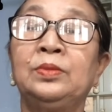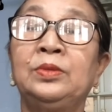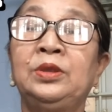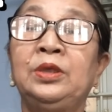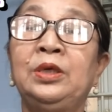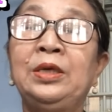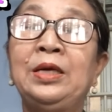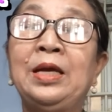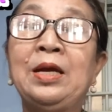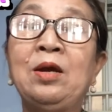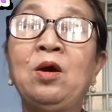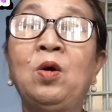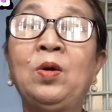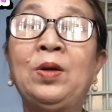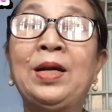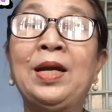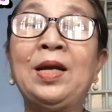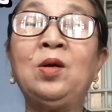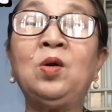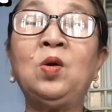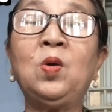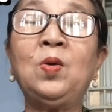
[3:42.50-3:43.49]
như vậy hồi
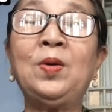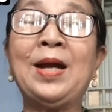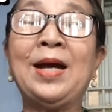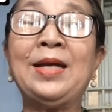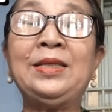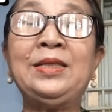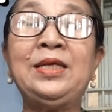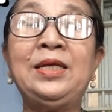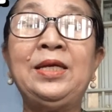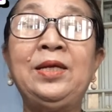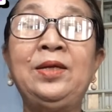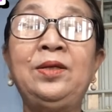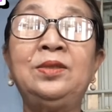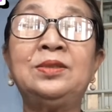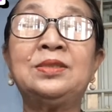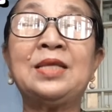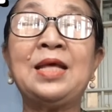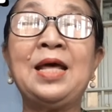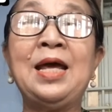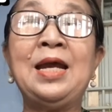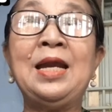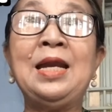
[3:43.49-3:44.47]
nãy cô đã chia
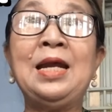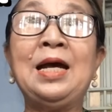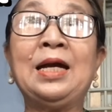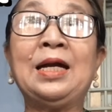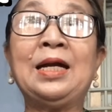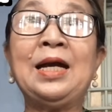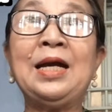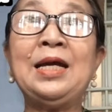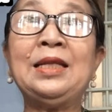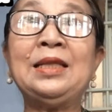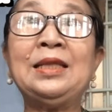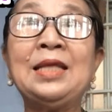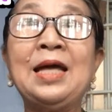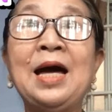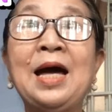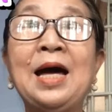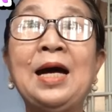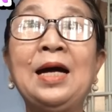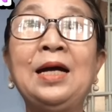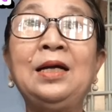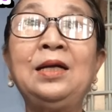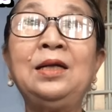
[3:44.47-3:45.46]
sẻ là cái
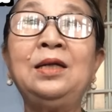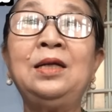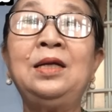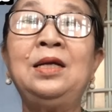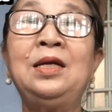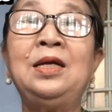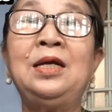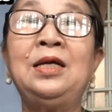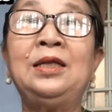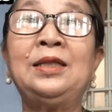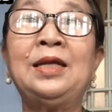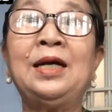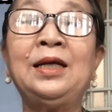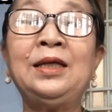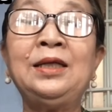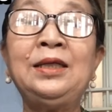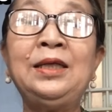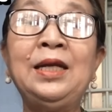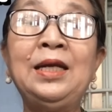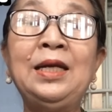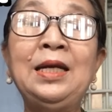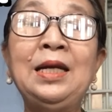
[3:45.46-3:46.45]
tháng tháng
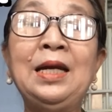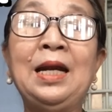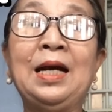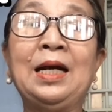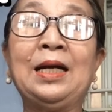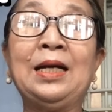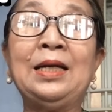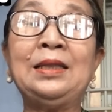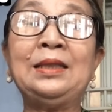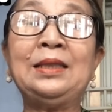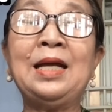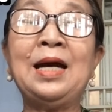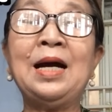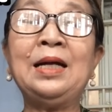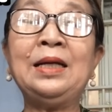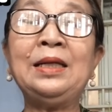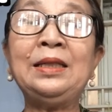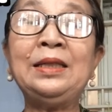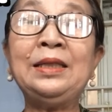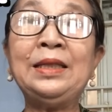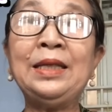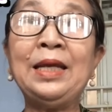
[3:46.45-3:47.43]
9 là cái
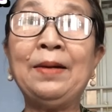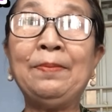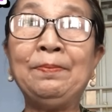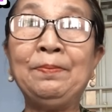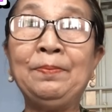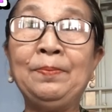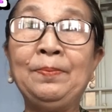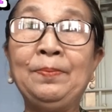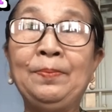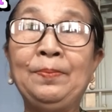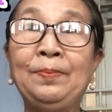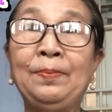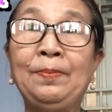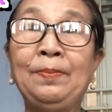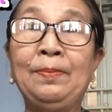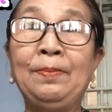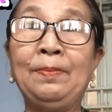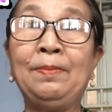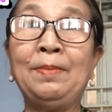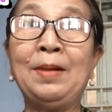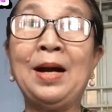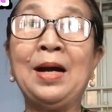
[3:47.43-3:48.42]
tháng nhâm
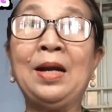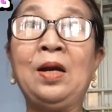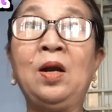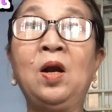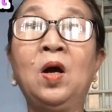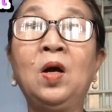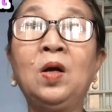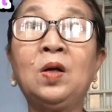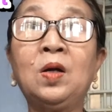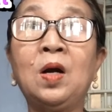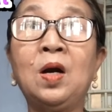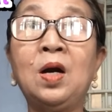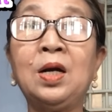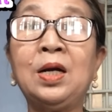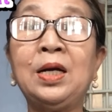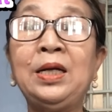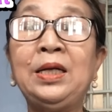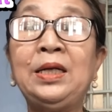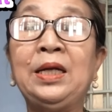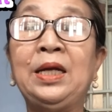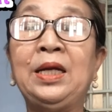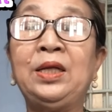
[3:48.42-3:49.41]
mà nó có
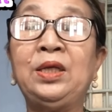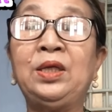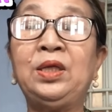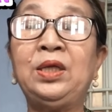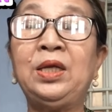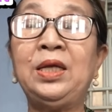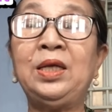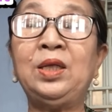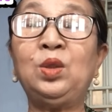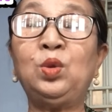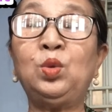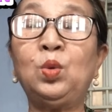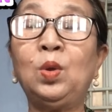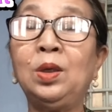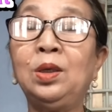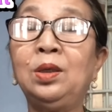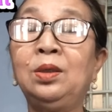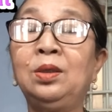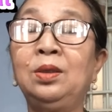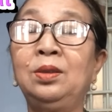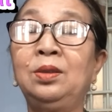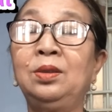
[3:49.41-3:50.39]
cái địa chi tuất
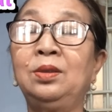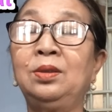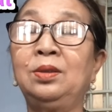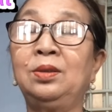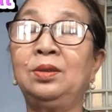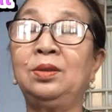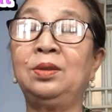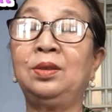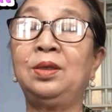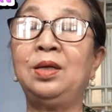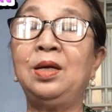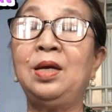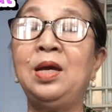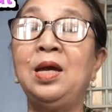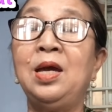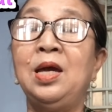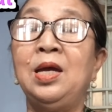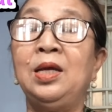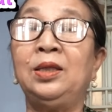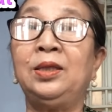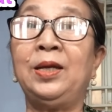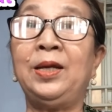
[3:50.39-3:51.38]

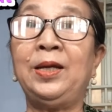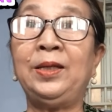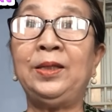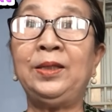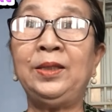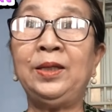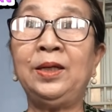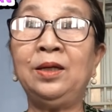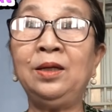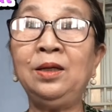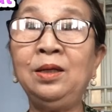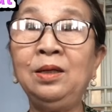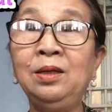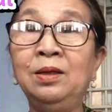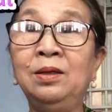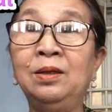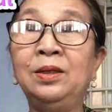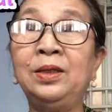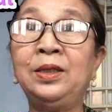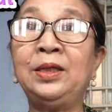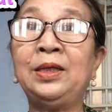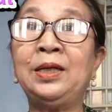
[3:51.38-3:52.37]
thì những
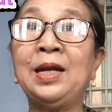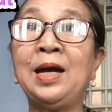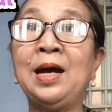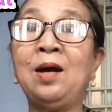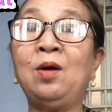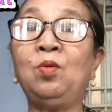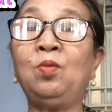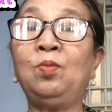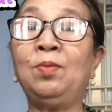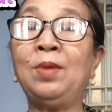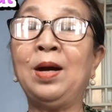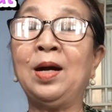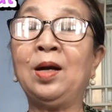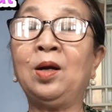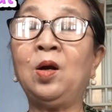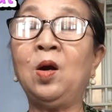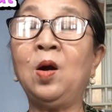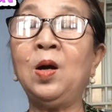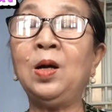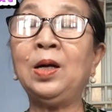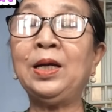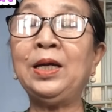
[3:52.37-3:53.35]
người nào mà
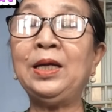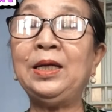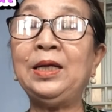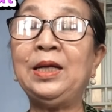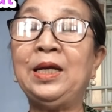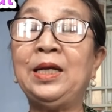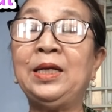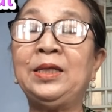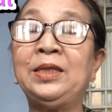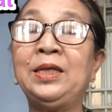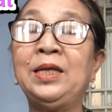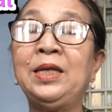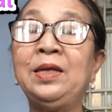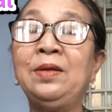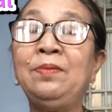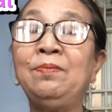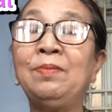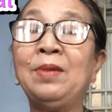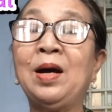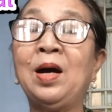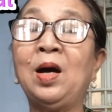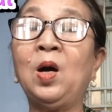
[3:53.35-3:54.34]
có cái địa chi
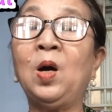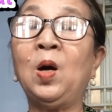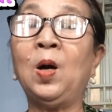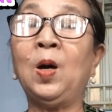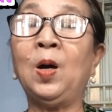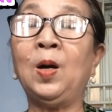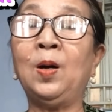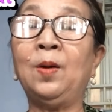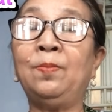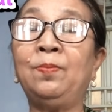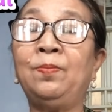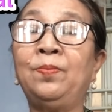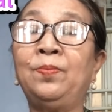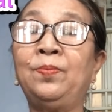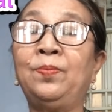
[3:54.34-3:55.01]
mà hợp